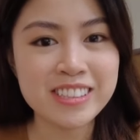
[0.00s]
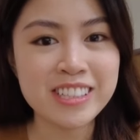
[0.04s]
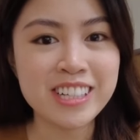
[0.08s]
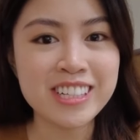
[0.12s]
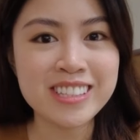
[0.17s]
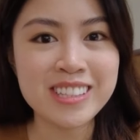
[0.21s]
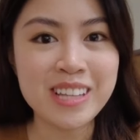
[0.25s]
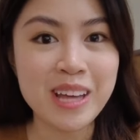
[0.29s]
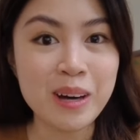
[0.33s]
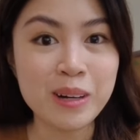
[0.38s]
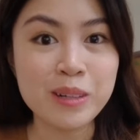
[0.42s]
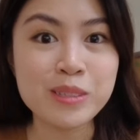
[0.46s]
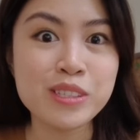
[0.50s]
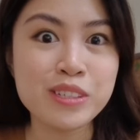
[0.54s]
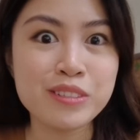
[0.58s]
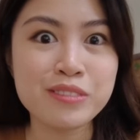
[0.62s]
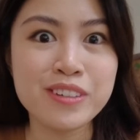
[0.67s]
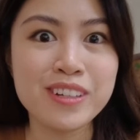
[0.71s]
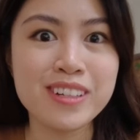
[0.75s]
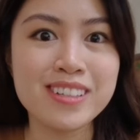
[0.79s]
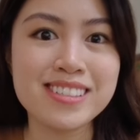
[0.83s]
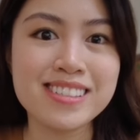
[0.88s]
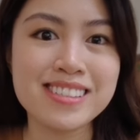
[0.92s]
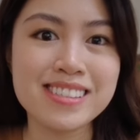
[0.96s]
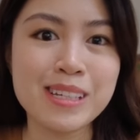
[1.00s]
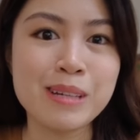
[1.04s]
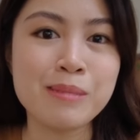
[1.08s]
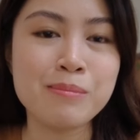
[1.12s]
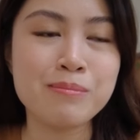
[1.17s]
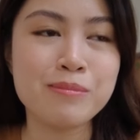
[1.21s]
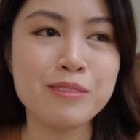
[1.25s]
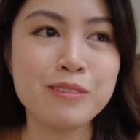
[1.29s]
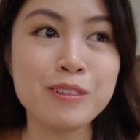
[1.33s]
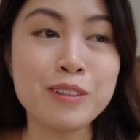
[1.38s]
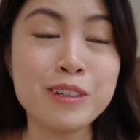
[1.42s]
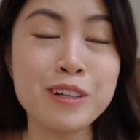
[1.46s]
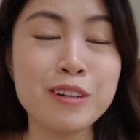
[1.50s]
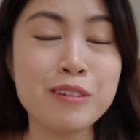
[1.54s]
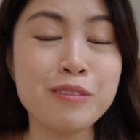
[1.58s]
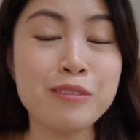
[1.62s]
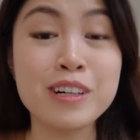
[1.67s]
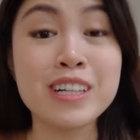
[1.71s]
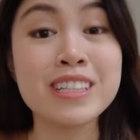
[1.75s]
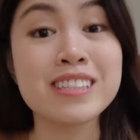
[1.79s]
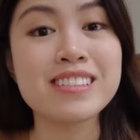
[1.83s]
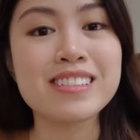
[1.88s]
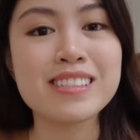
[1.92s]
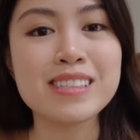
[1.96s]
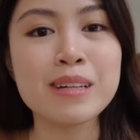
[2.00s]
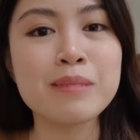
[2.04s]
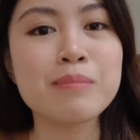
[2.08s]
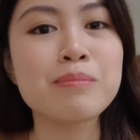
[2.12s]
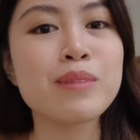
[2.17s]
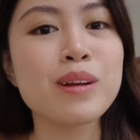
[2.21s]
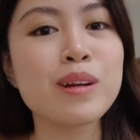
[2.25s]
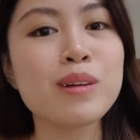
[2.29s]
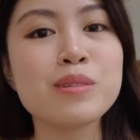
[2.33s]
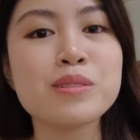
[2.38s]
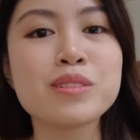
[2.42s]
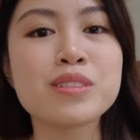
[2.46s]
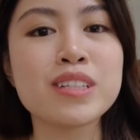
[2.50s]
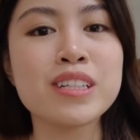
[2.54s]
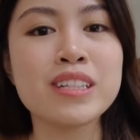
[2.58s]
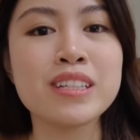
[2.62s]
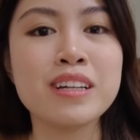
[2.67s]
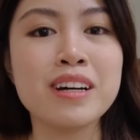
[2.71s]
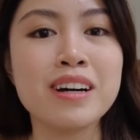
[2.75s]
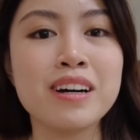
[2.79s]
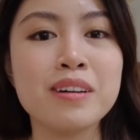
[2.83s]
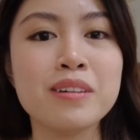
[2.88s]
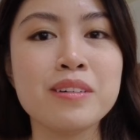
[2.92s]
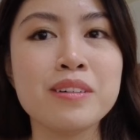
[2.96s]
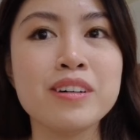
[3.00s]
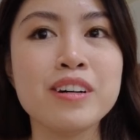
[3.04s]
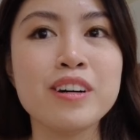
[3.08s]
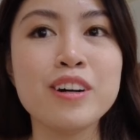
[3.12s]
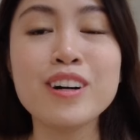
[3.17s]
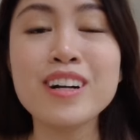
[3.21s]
done na ako sa first step or one step closer na ako.